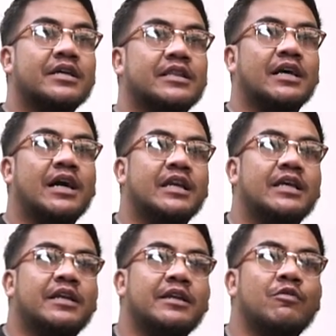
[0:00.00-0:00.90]
kita
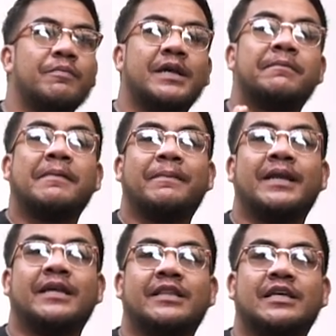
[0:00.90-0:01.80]
kali ini gue pingin
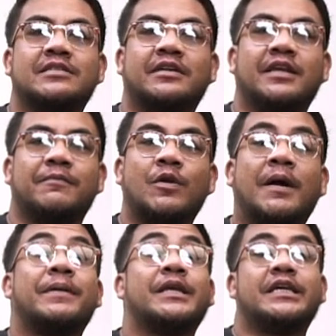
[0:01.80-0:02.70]
PP nih ke Tasik nih
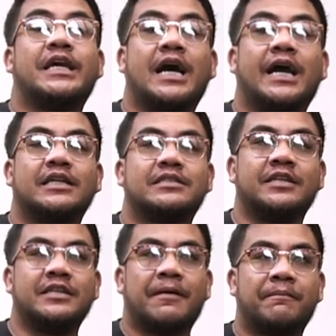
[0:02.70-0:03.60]
pulang pergi guys
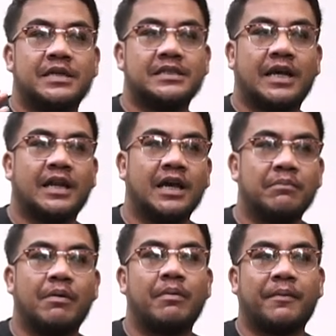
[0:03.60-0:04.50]
jadi nyampe di
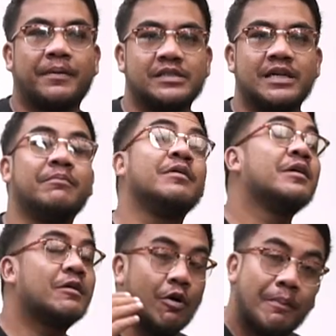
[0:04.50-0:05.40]
sana beberapa jam
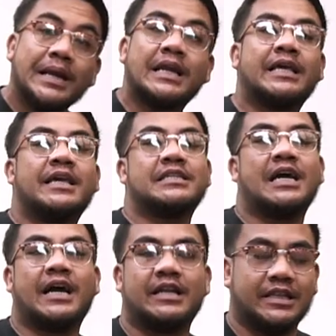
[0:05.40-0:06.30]
gue balik lagi ke
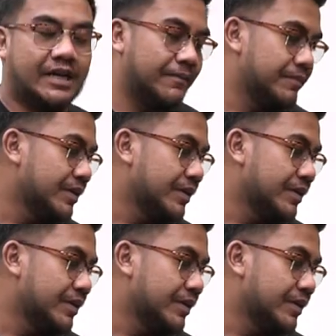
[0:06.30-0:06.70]
Jakarta